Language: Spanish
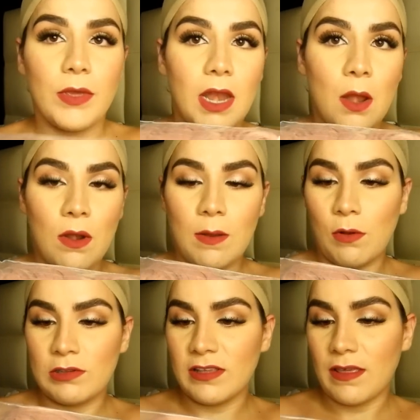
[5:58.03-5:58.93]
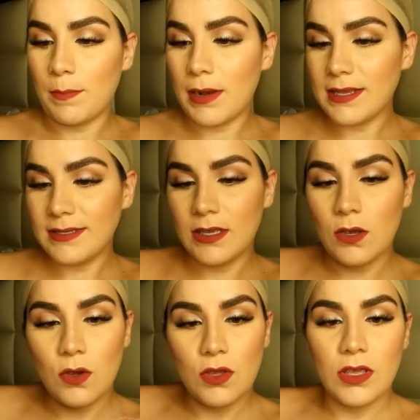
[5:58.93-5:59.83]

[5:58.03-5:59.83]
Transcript: viene en una bolsa de plástico